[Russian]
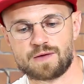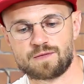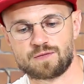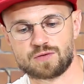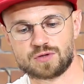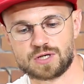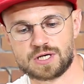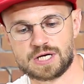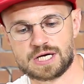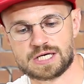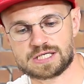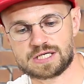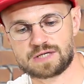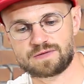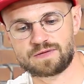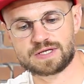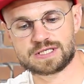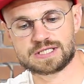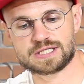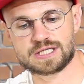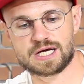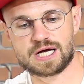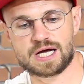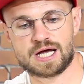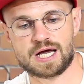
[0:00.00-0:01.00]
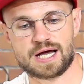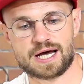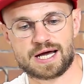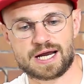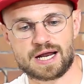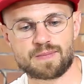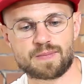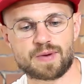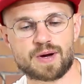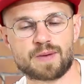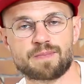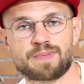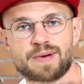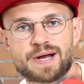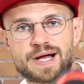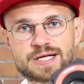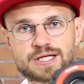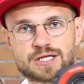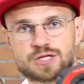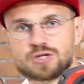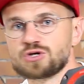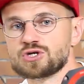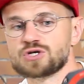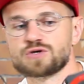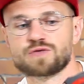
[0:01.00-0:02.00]
Вот. Соответственно,
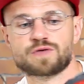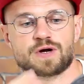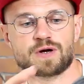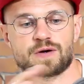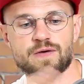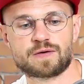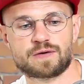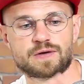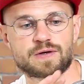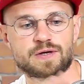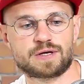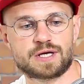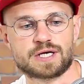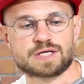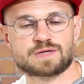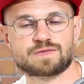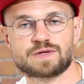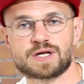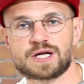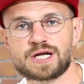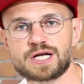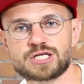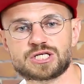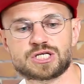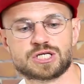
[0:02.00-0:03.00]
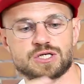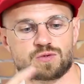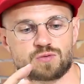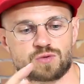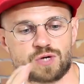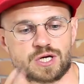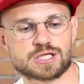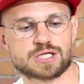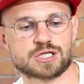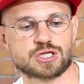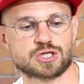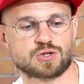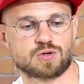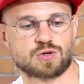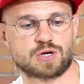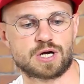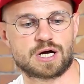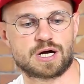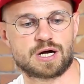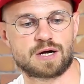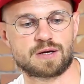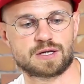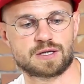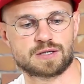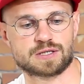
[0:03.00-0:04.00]
ремкомплекты тоже в, есть в наличии, Ну если что,
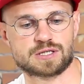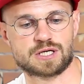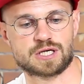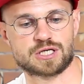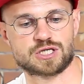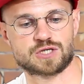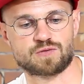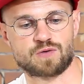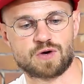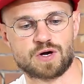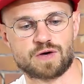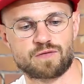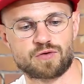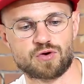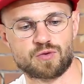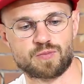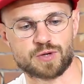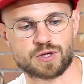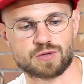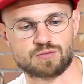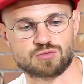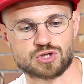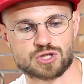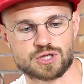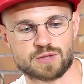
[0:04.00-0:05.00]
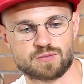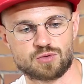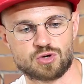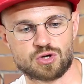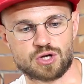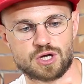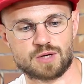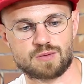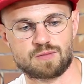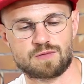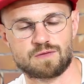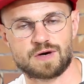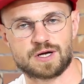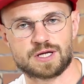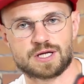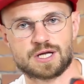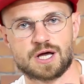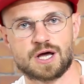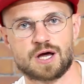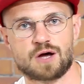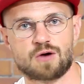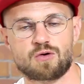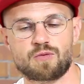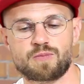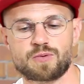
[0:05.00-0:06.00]
я это для чего говорю, потому что многие бывают
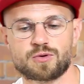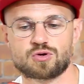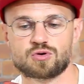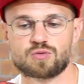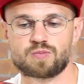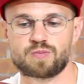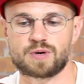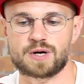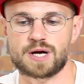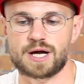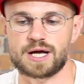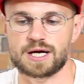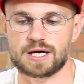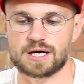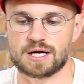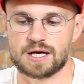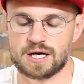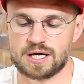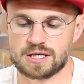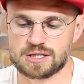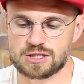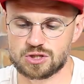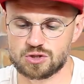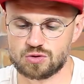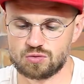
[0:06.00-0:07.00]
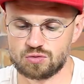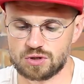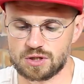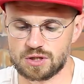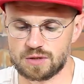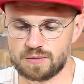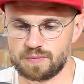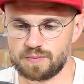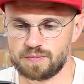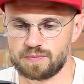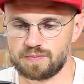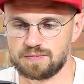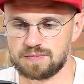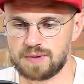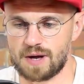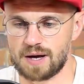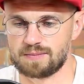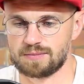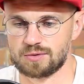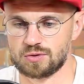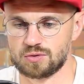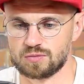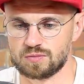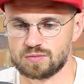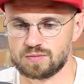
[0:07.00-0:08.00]
купят рупора, их сожгут и как
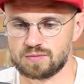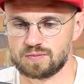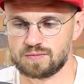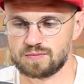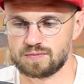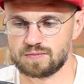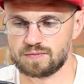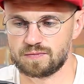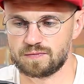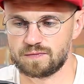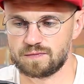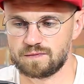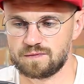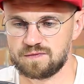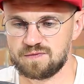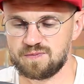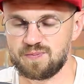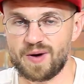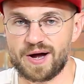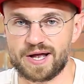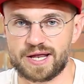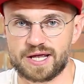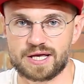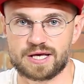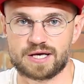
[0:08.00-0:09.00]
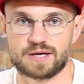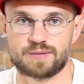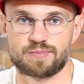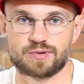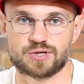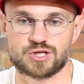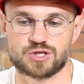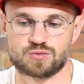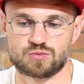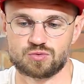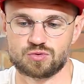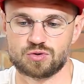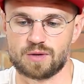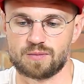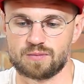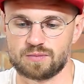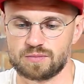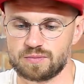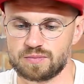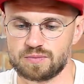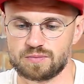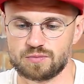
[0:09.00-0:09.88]
бы, ну, в панике, почему там